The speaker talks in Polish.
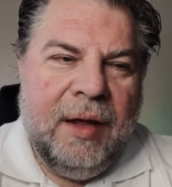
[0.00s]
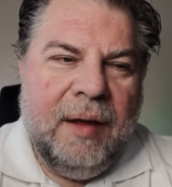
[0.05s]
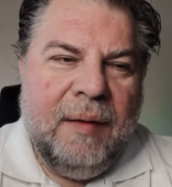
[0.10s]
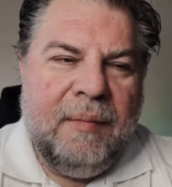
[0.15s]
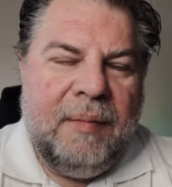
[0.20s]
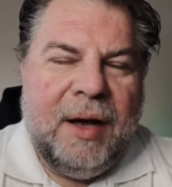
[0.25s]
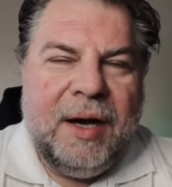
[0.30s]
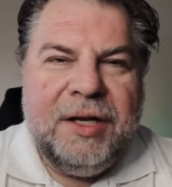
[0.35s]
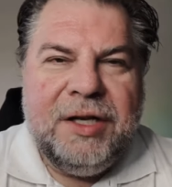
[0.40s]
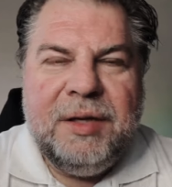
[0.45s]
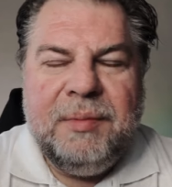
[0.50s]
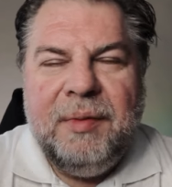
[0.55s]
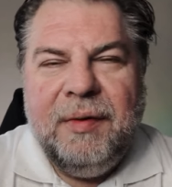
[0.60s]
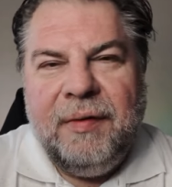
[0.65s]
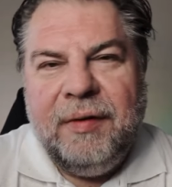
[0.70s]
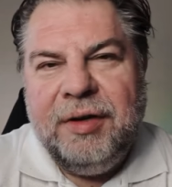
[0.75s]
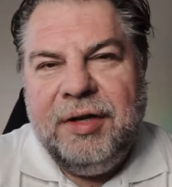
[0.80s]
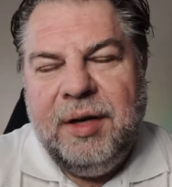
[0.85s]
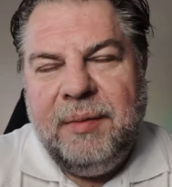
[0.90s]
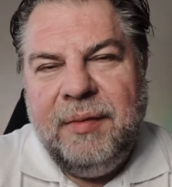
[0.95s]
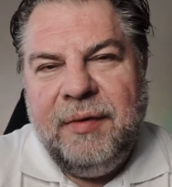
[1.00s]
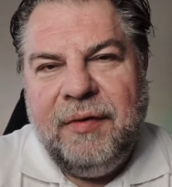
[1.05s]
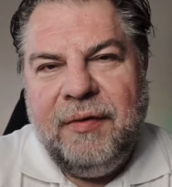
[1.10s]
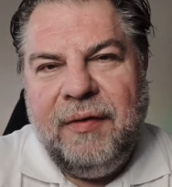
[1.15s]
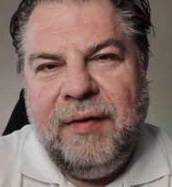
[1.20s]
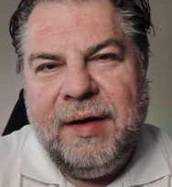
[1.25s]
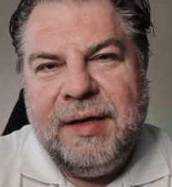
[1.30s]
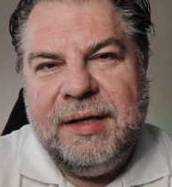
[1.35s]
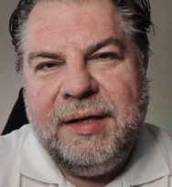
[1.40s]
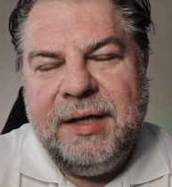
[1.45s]
Bardziej my idziemy w
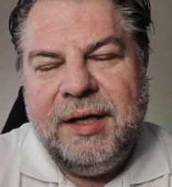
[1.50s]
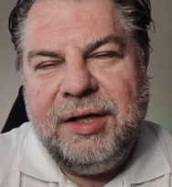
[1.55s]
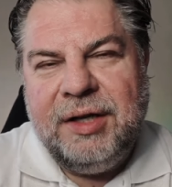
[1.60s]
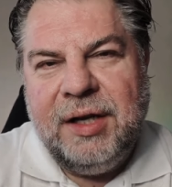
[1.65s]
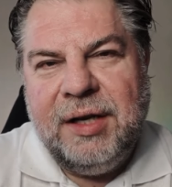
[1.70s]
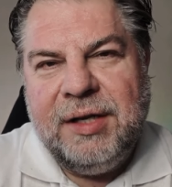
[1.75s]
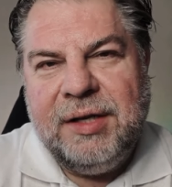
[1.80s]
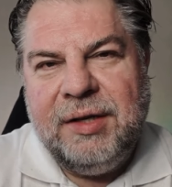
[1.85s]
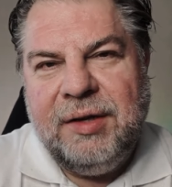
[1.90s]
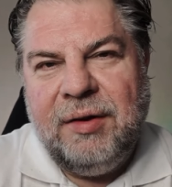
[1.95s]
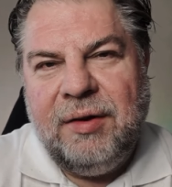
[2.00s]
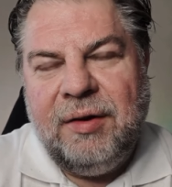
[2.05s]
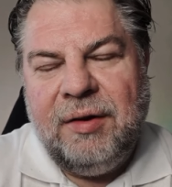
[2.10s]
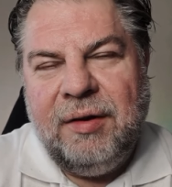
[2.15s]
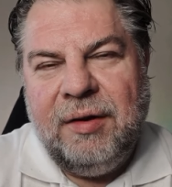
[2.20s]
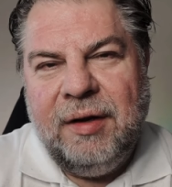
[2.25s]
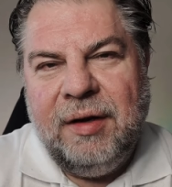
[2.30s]
kwestie często,